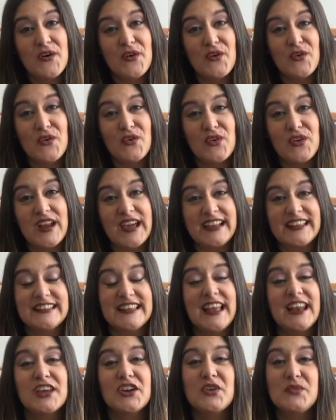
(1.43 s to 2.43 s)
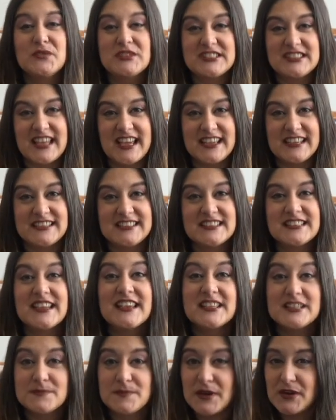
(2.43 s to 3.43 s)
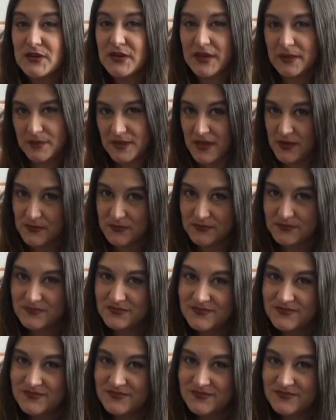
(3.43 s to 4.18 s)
Hola, ¿qué tal? ¿Cómo estáis? Espero que bien.